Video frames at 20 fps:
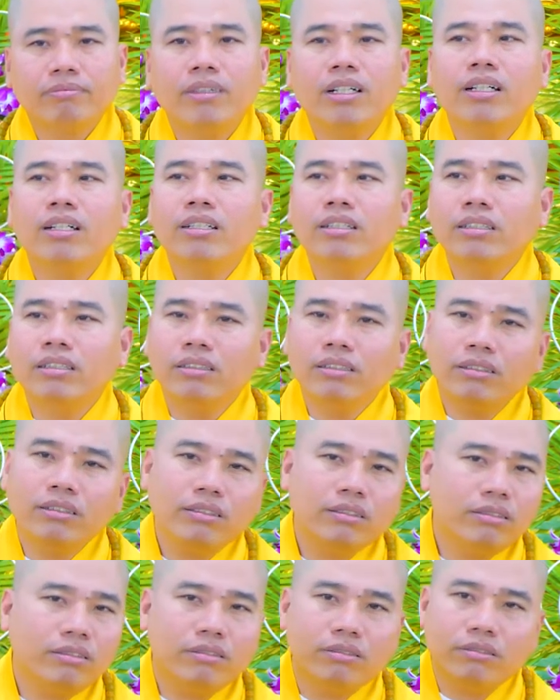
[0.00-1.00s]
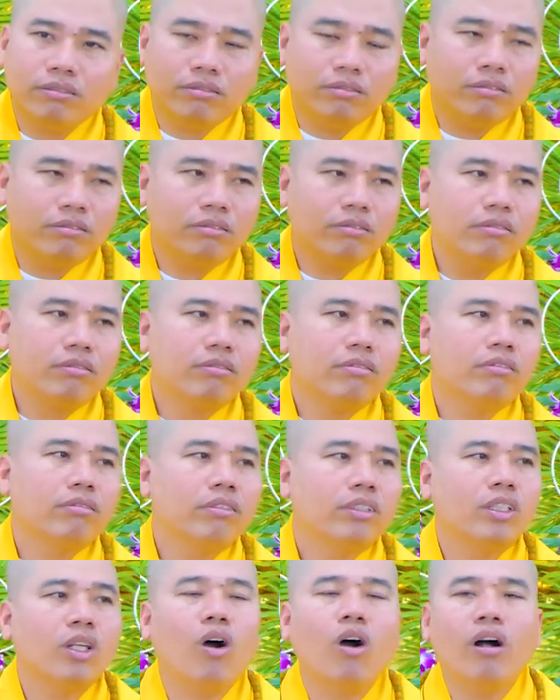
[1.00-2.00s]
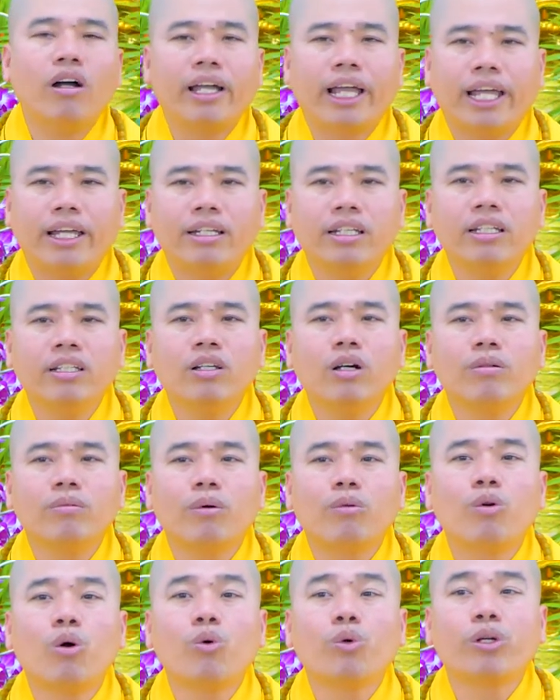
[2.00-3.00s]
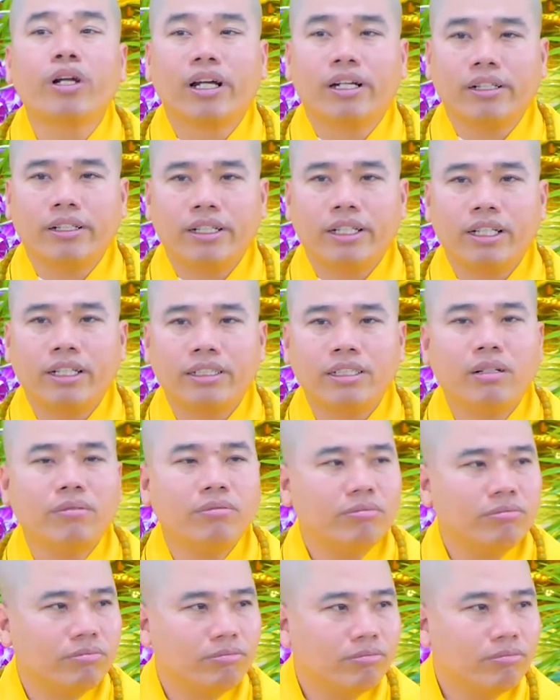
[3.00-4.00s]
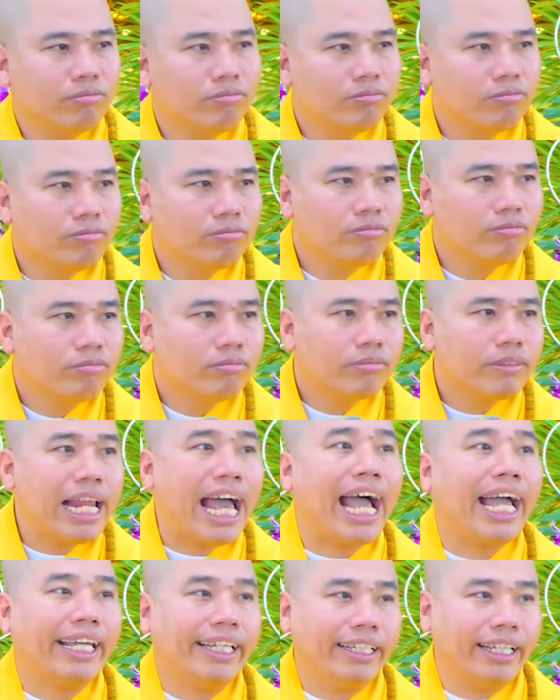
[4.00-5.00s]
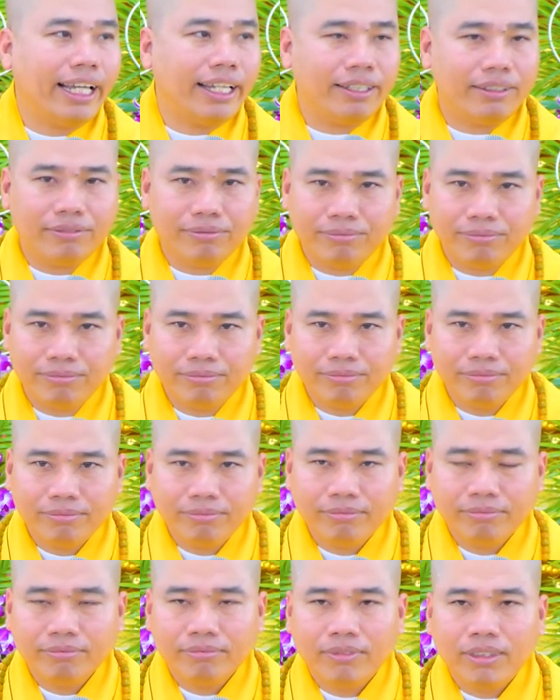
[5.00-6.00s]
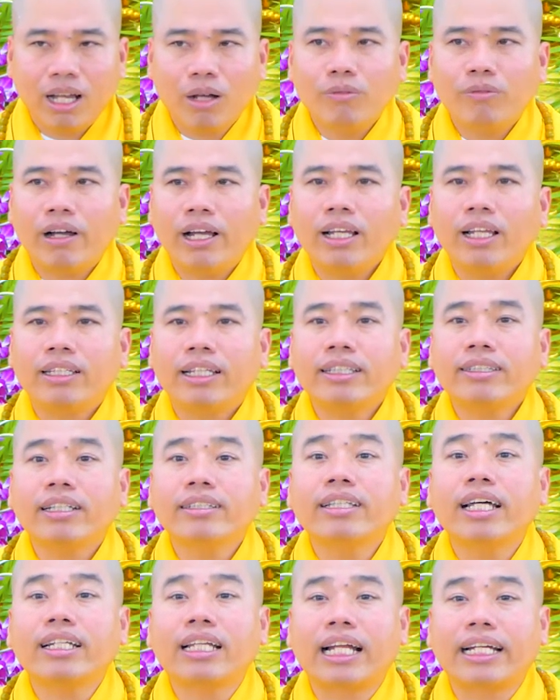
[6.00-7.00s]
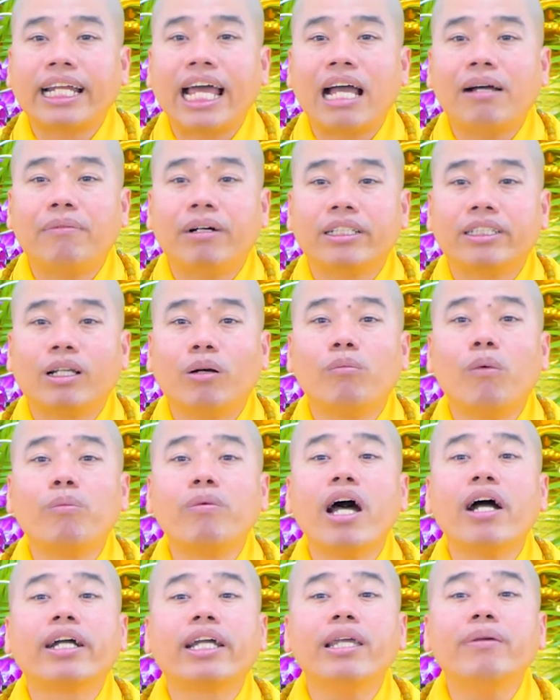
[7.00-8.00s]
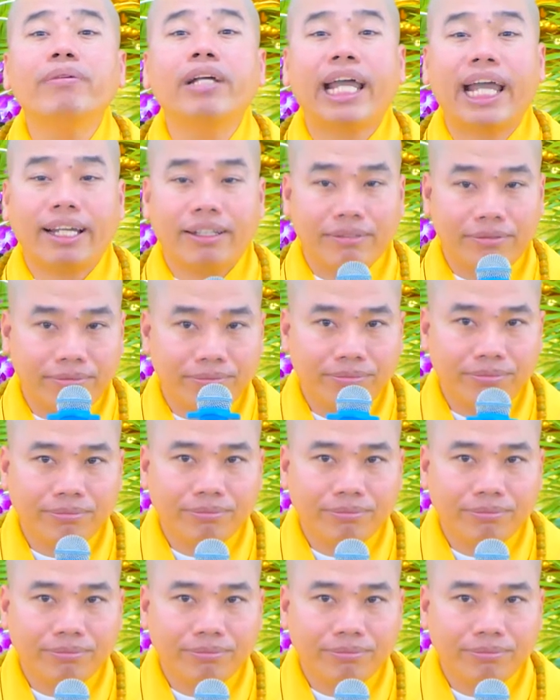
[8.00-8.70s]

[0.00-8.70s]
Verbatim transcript: mới cho Ngài đi vô một khu rừng Ngài sống. Đài Ngài không phải là Thái tử Tất Đạt Đa mà trong một đời kiếp khác